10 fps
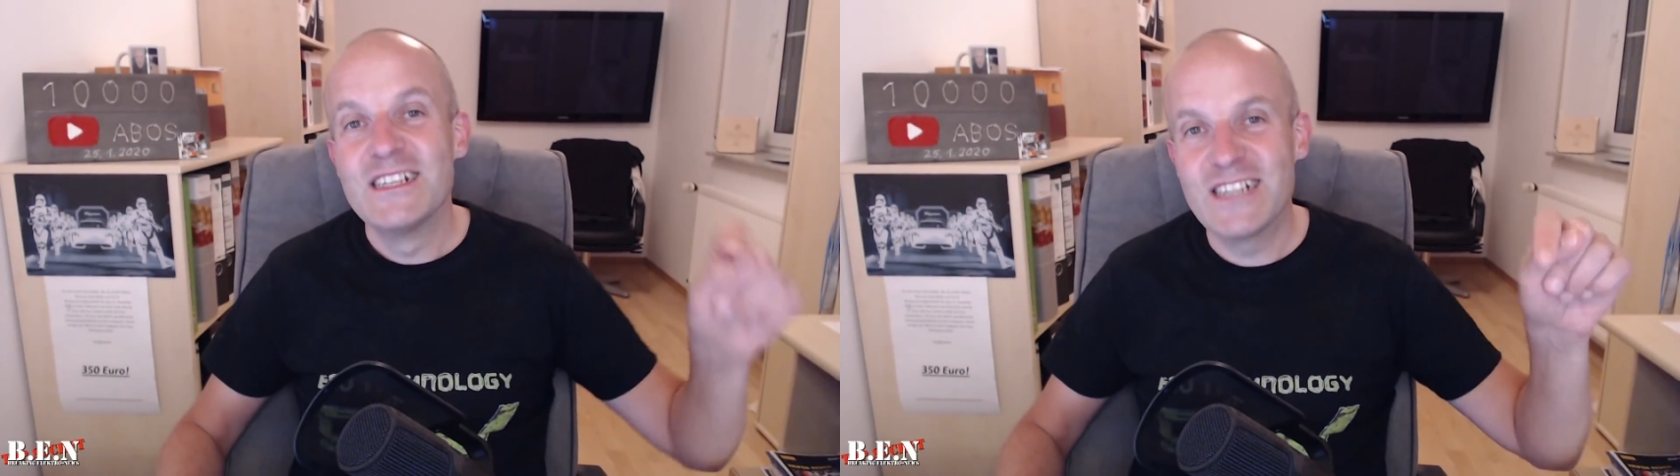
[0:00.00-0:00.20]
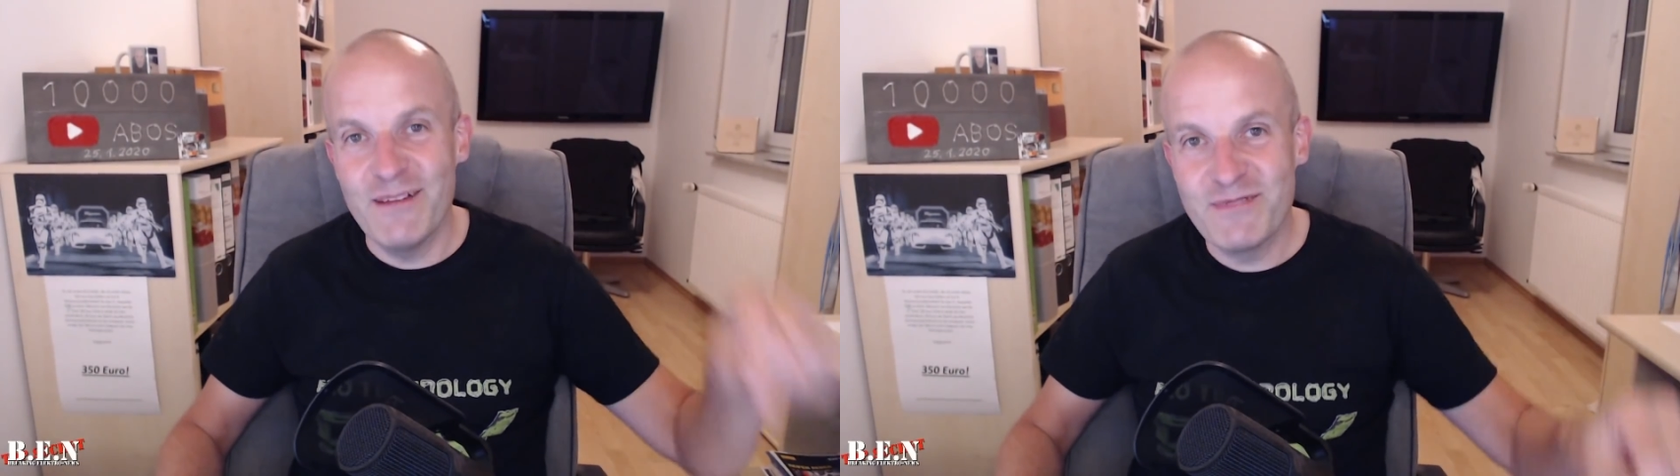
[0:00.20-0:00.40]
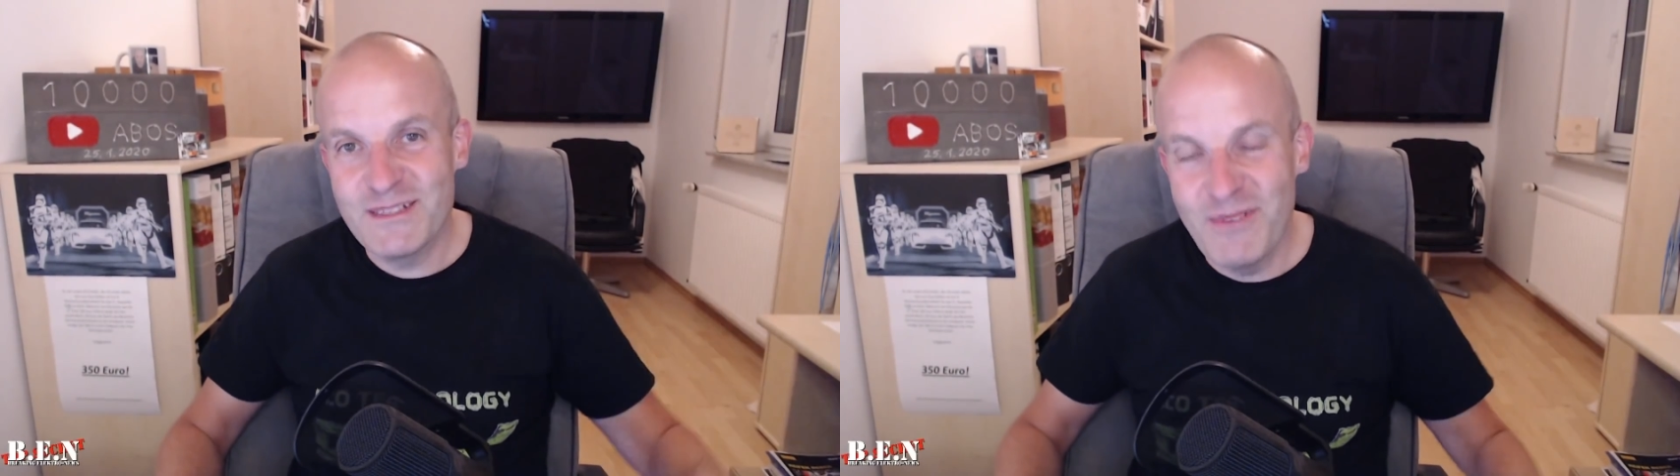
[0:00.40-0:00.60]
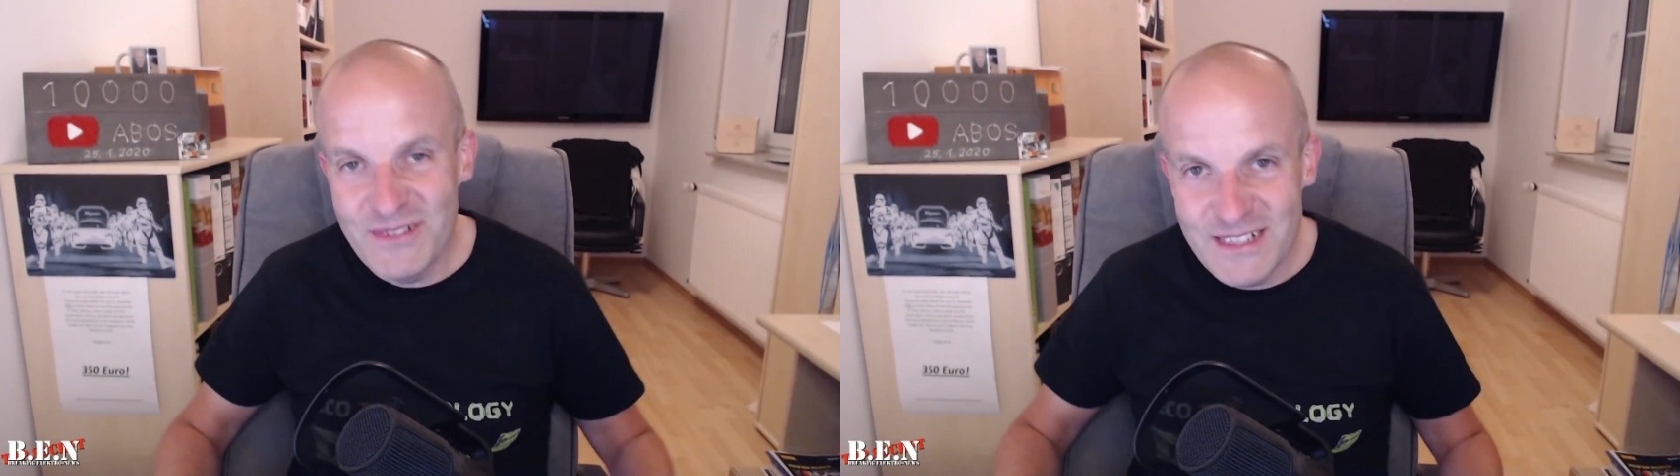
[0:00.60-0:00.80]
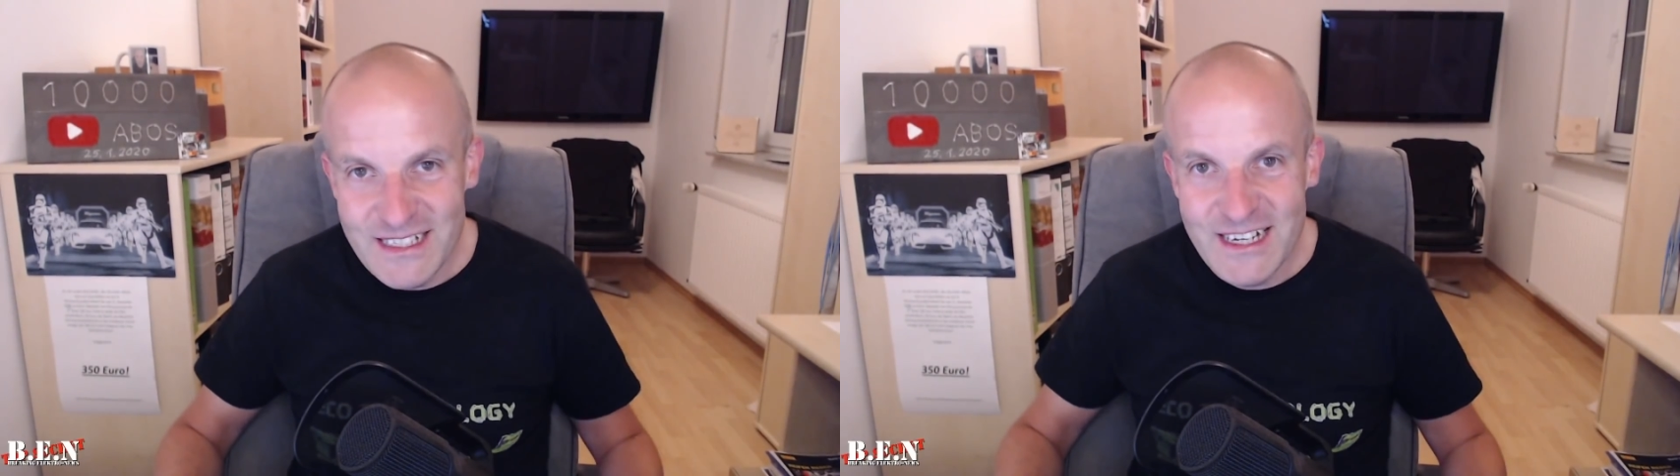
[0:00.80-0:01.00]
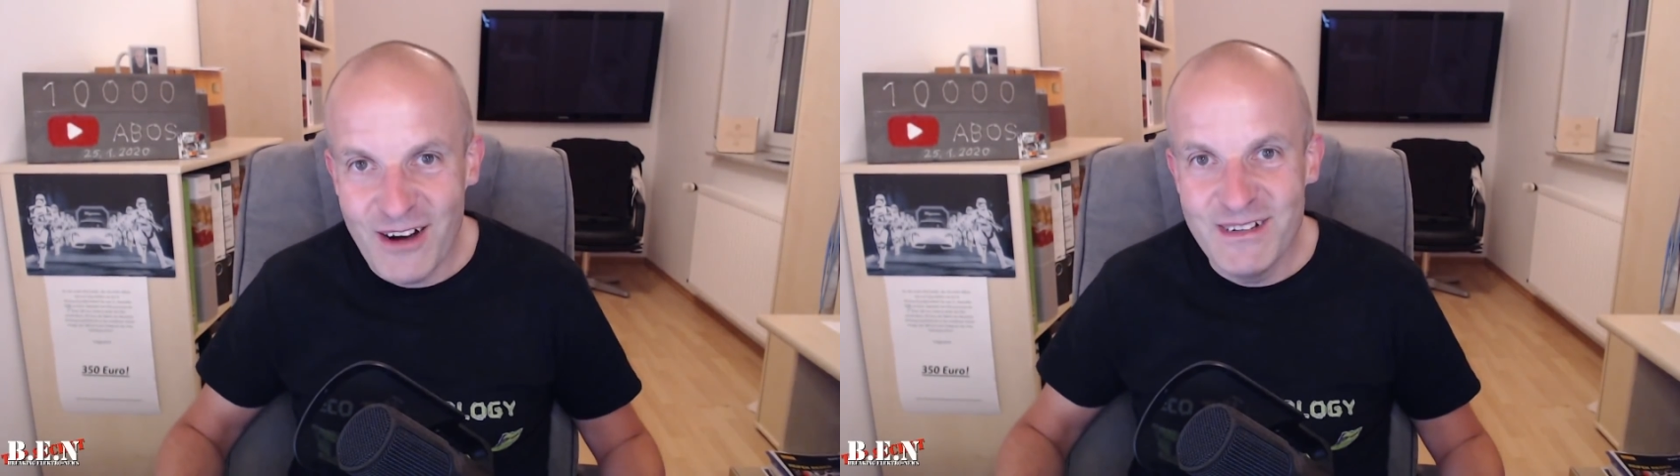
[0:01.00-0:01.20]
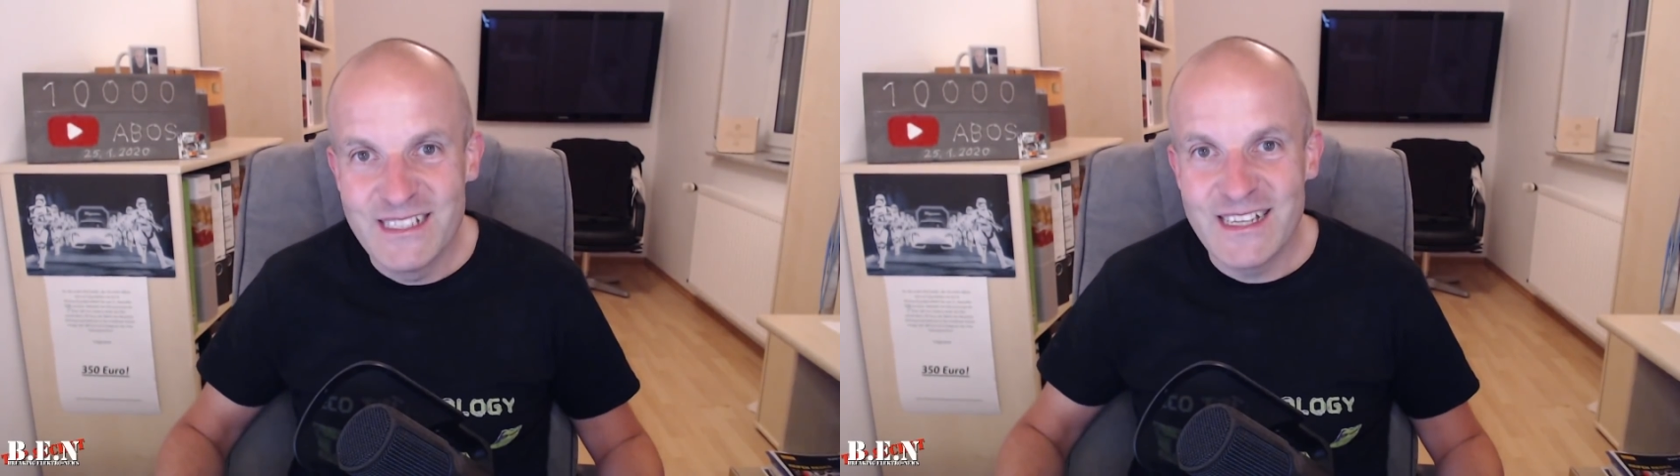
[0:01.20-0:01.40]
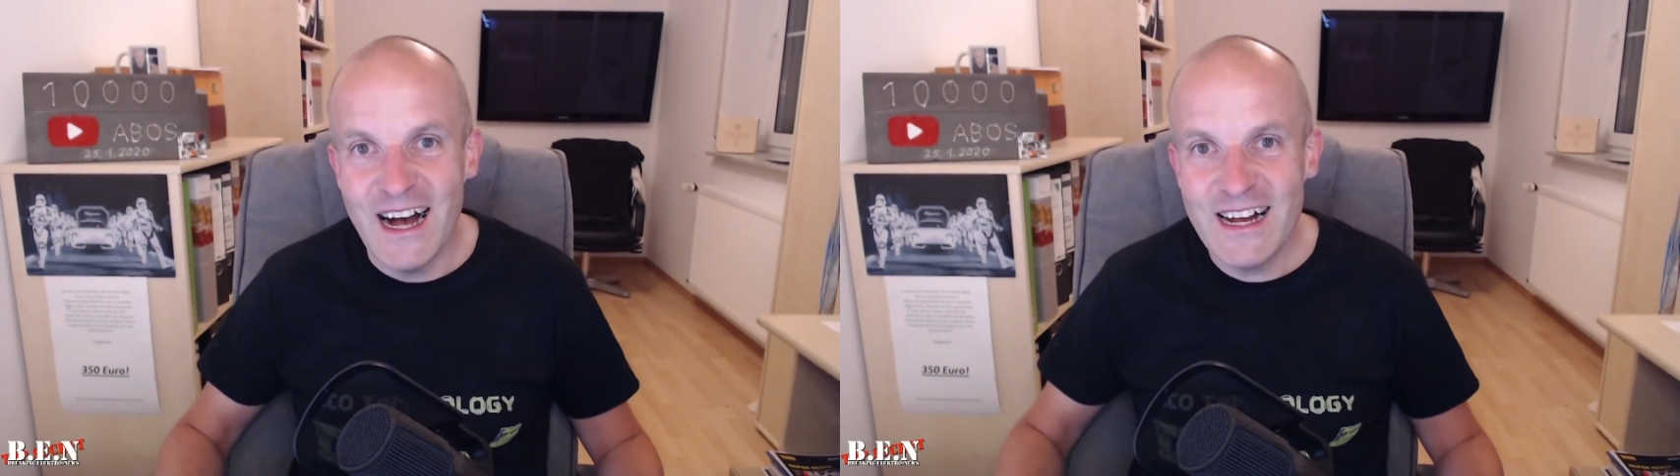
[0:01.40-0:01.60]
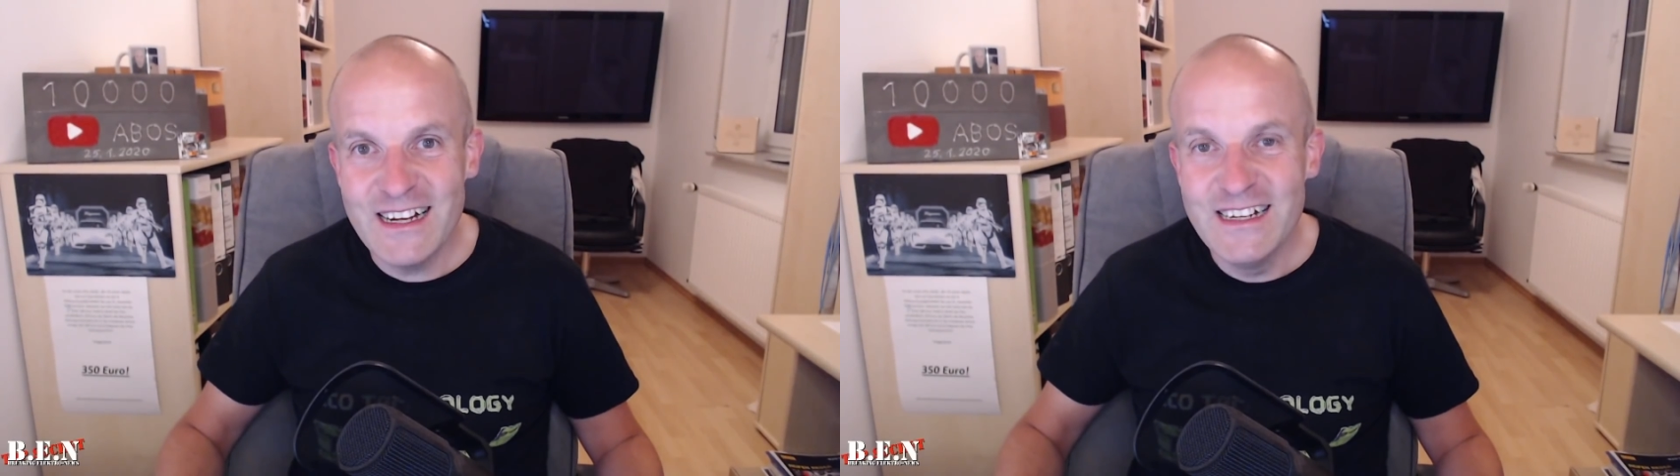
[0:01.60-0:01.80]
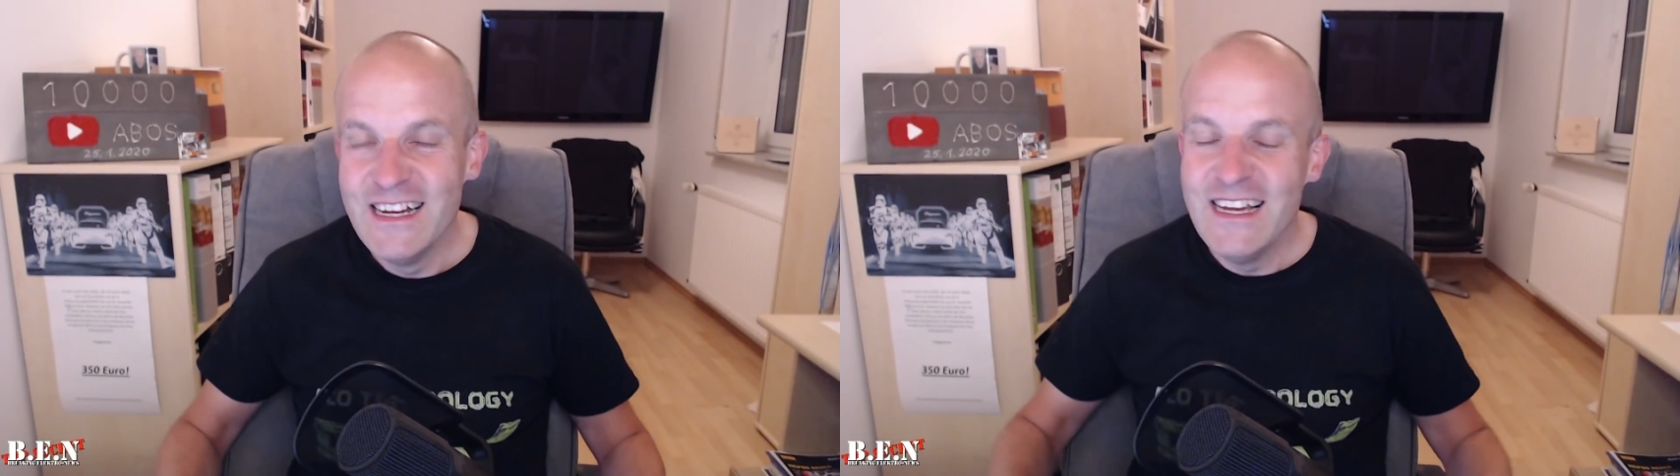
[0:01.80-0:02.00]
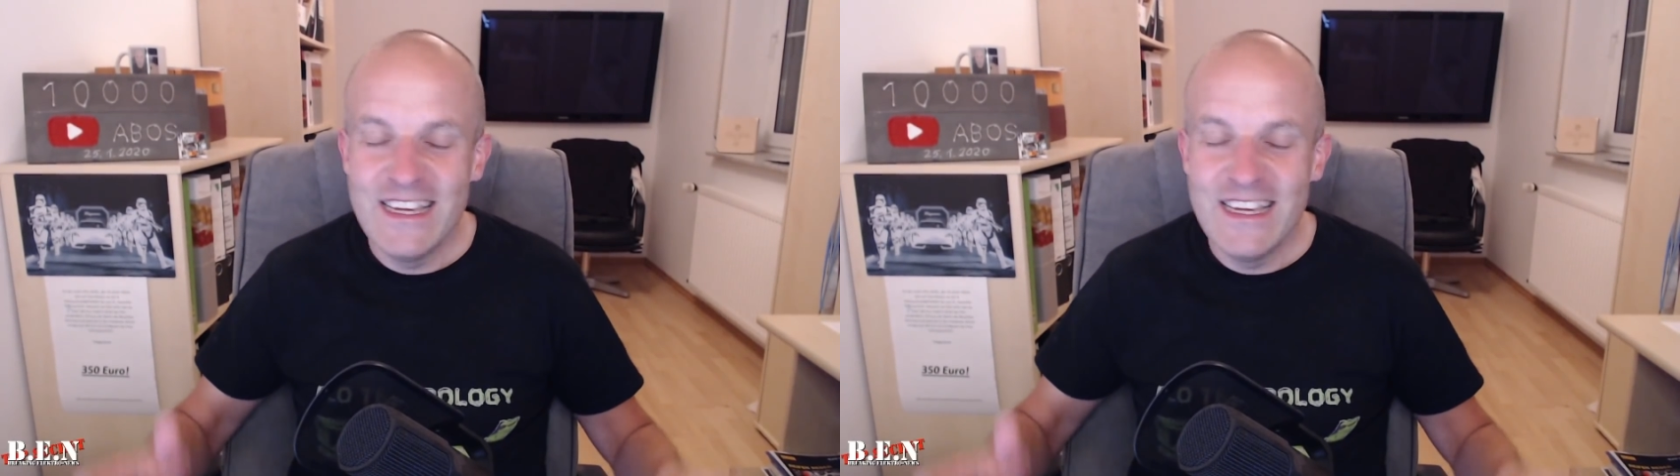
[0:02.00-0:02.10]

Schreibt das mal unten in die Kommentare.